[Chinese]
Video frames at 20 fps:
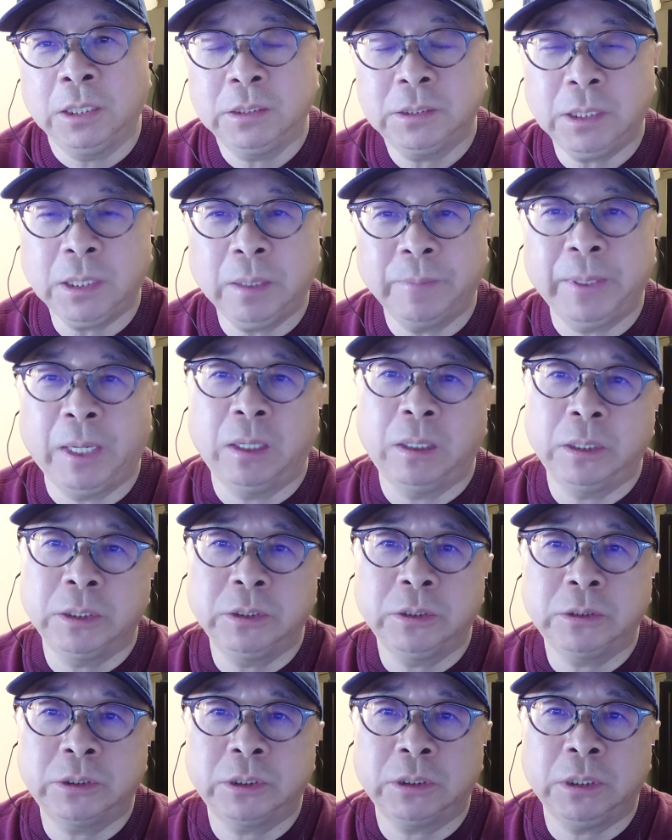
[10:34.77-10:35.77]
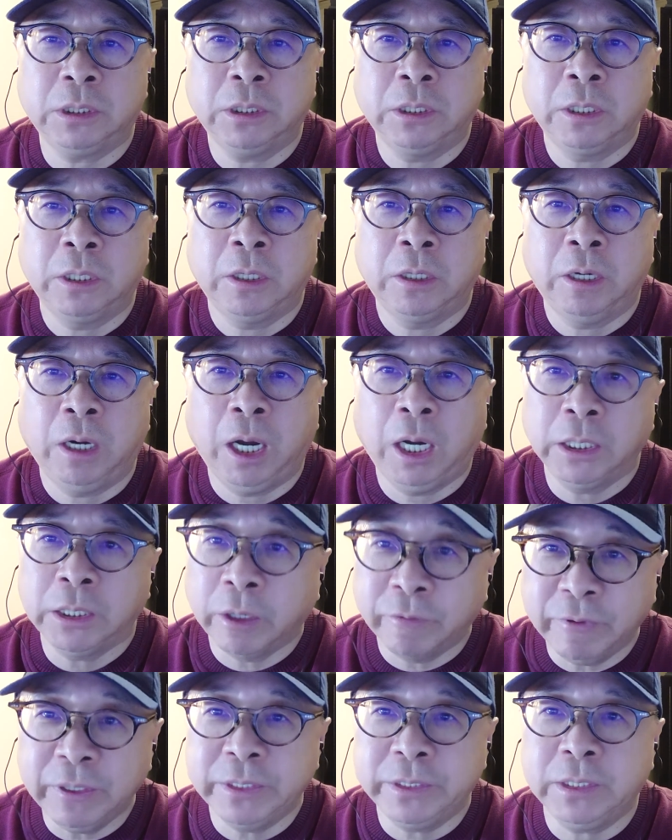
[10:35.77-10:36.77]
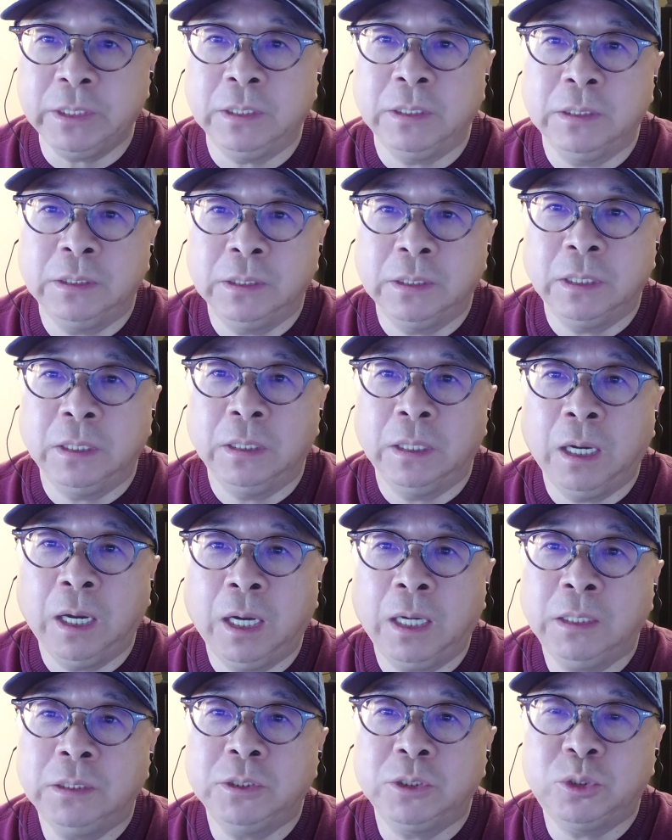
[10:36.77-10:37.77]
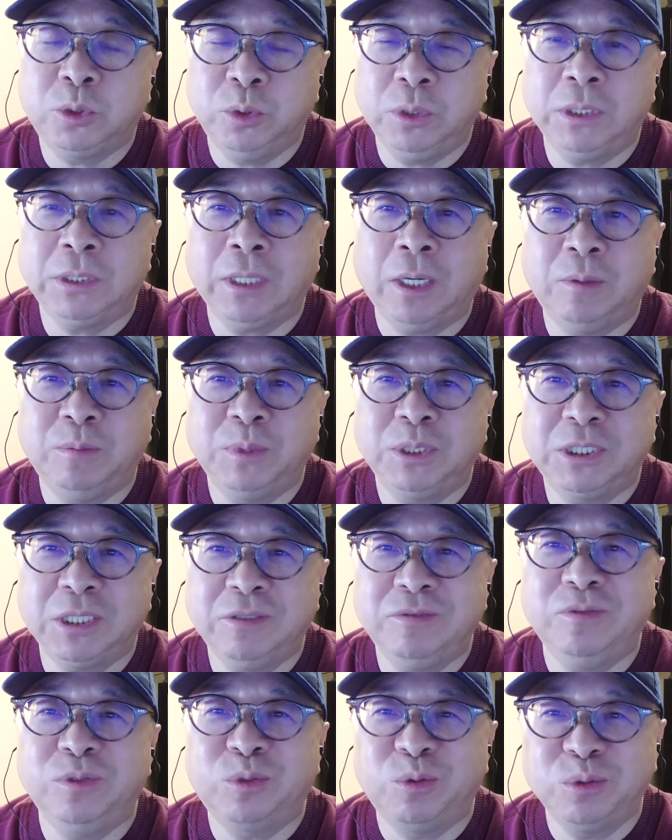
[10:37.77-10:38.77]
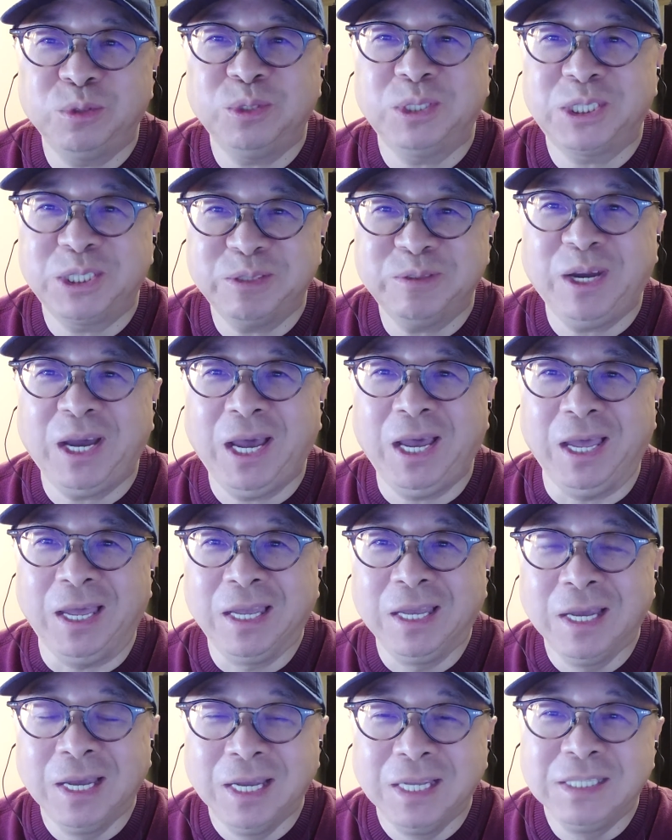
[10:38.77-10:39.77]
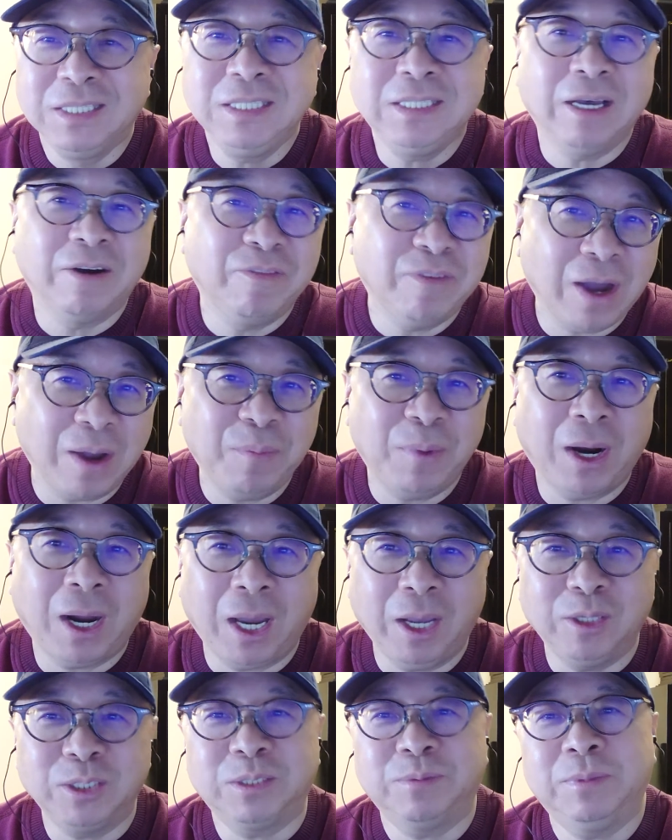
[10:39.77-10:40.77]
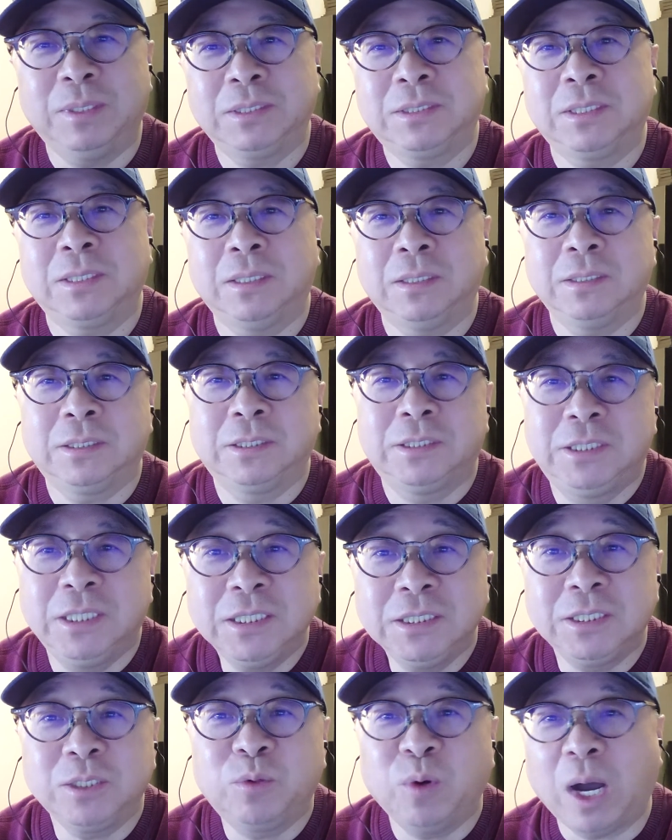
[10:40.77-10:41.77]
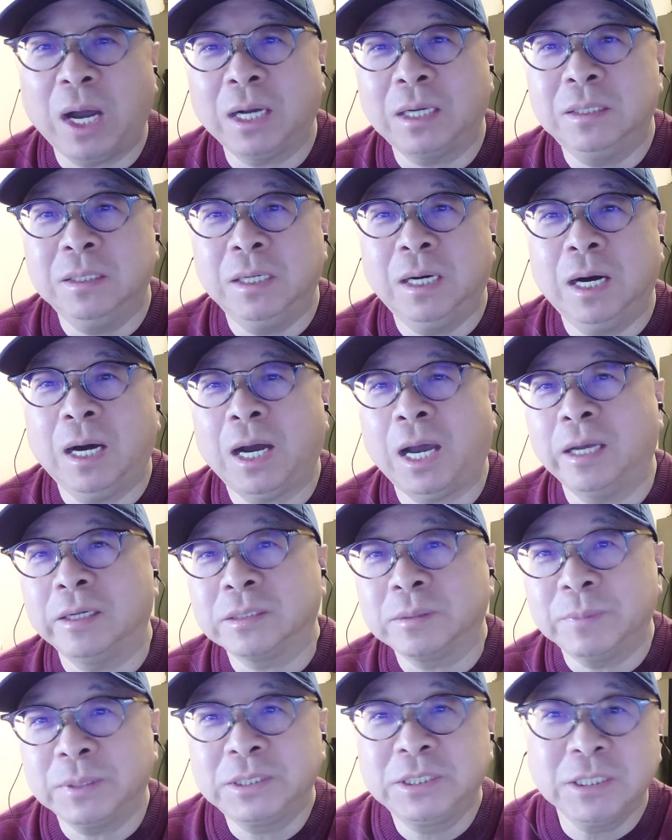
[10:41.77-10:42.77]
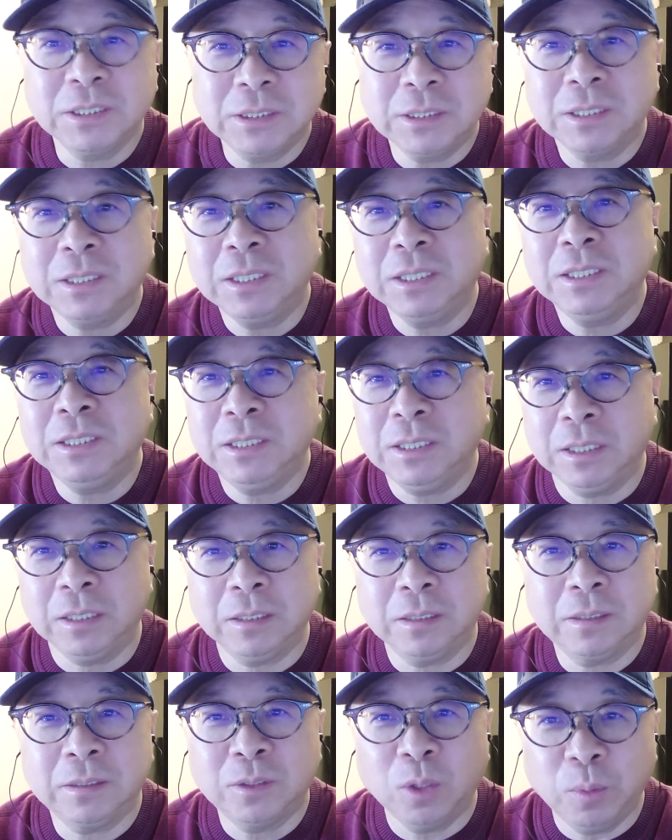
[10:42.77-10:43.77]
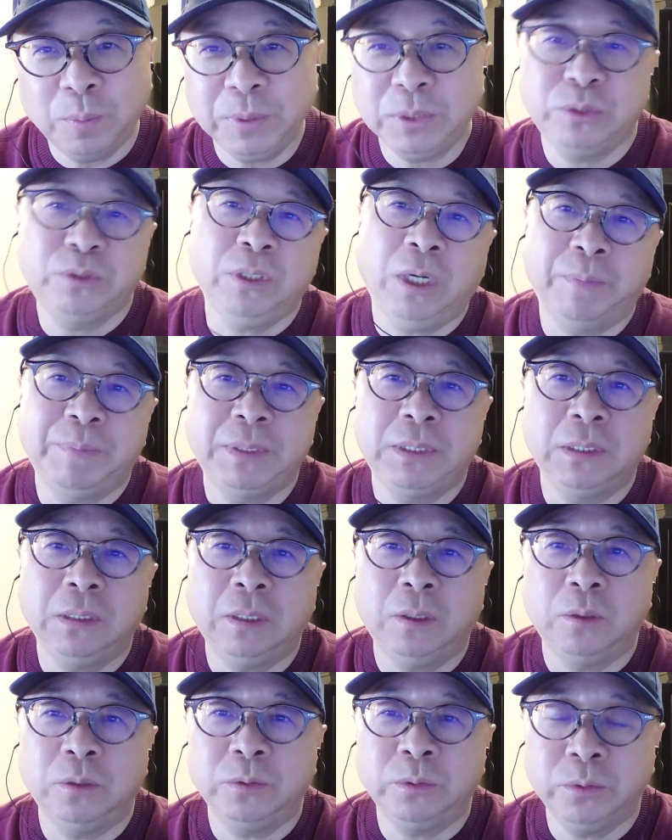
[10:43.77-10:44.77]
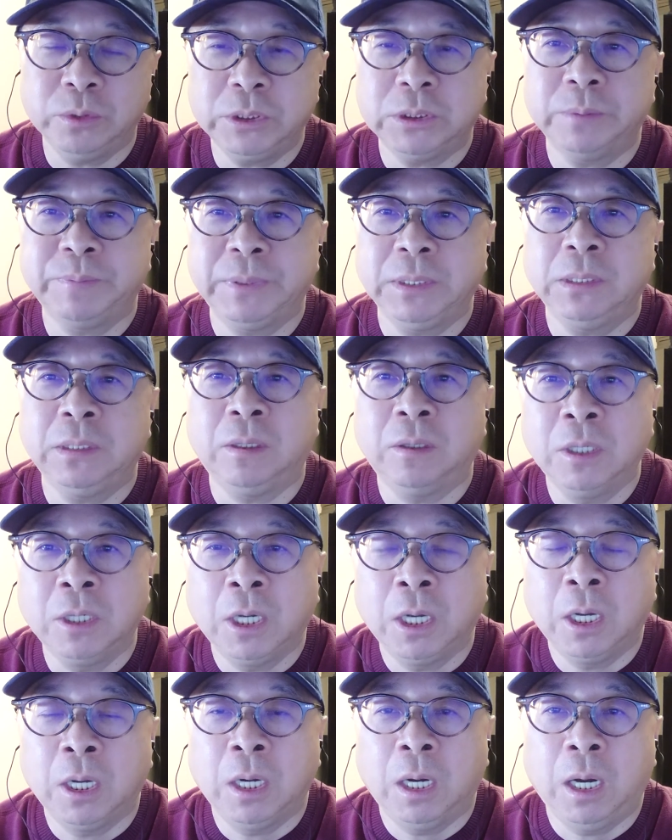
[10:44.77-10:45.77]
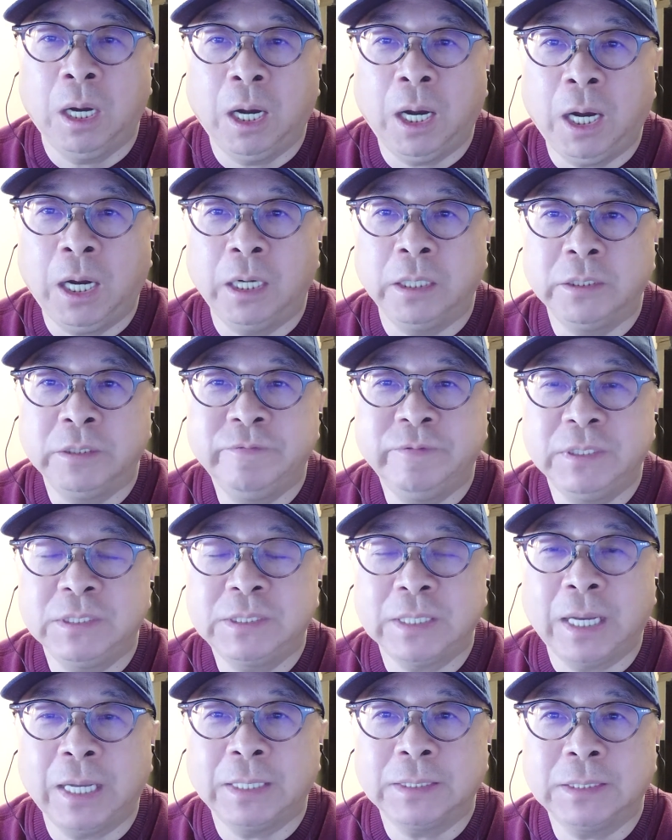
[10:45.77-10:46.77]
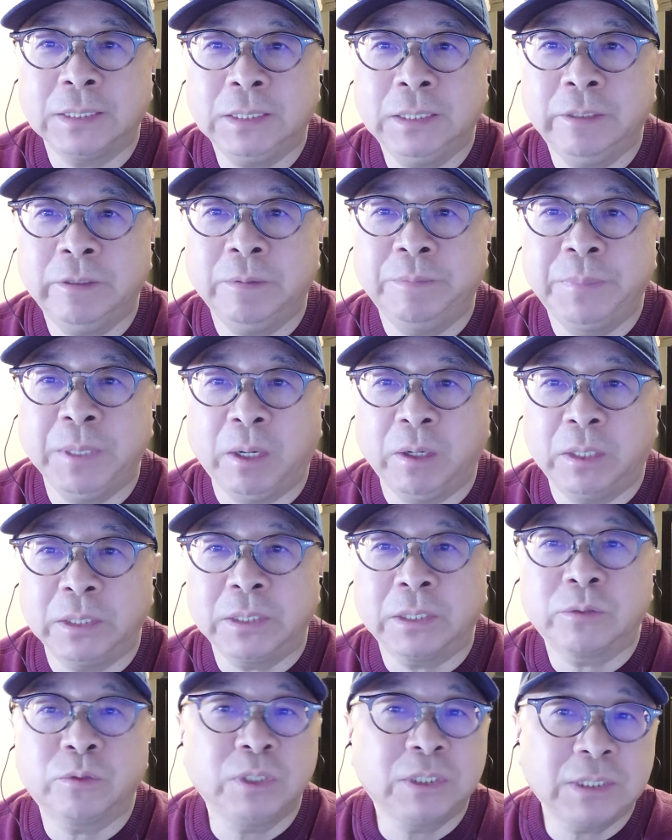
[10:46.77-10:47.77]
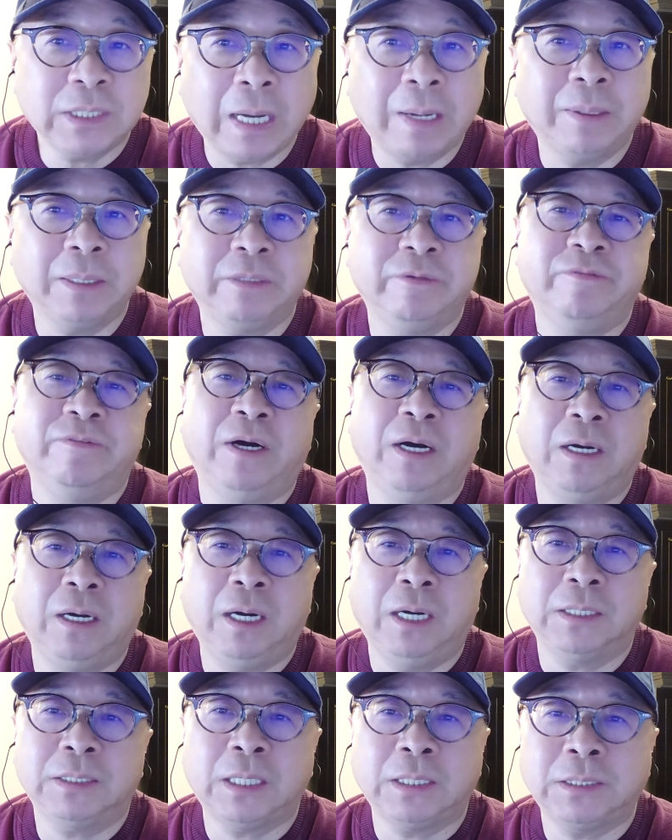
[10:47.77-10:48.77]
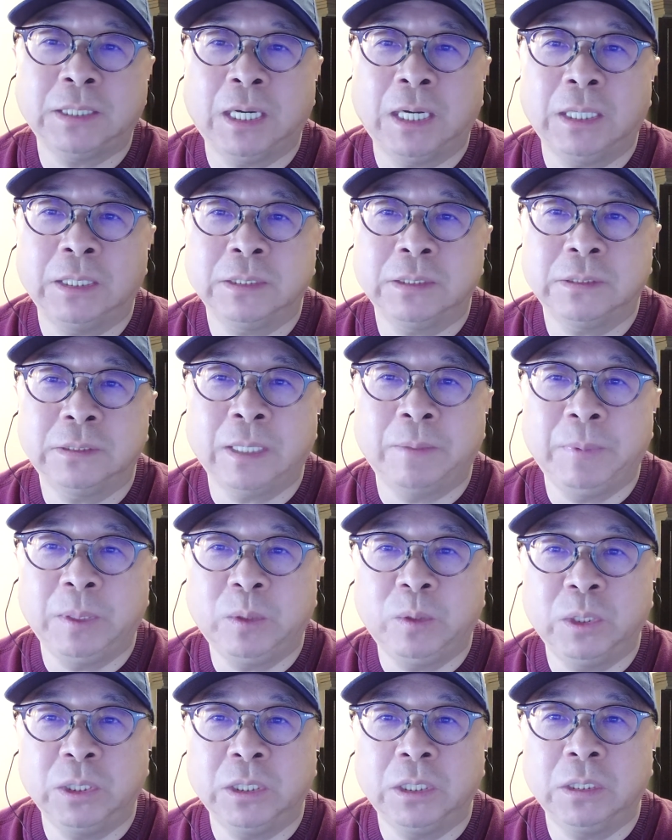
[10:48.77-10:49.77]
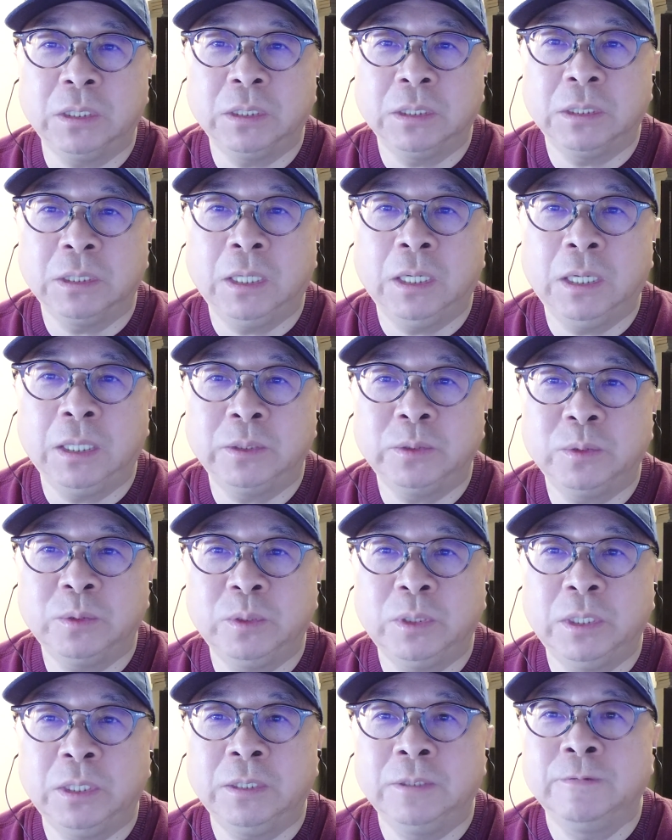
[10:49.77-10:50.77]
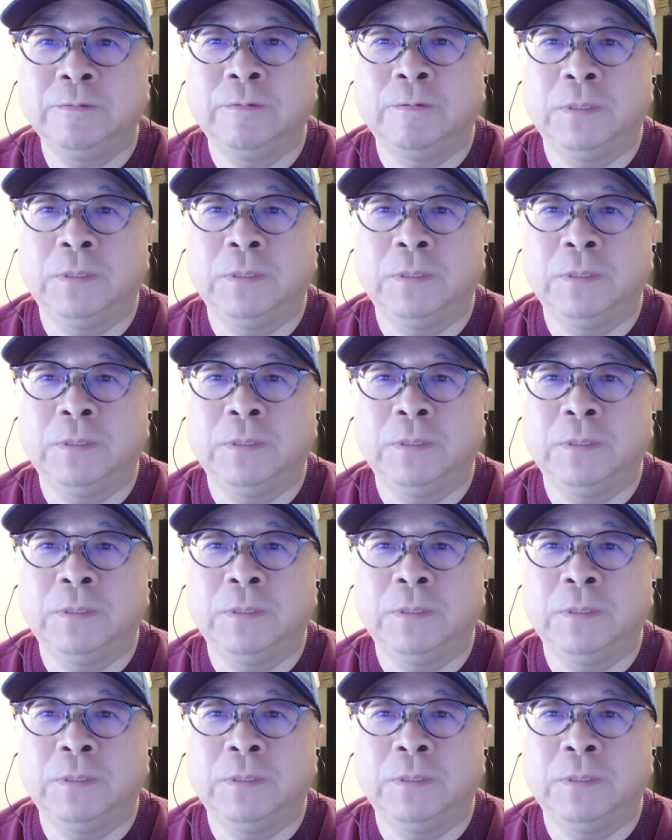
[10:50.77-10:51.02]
这个表格就是啊，要问你。啊，你除了在我们政府工作之外，你在外面还有什么经济瓜葛，还有什么经济利益，都必须要披露，如实披露。啊，因为在这个表格的对下一方啊，大家在美国啊，如果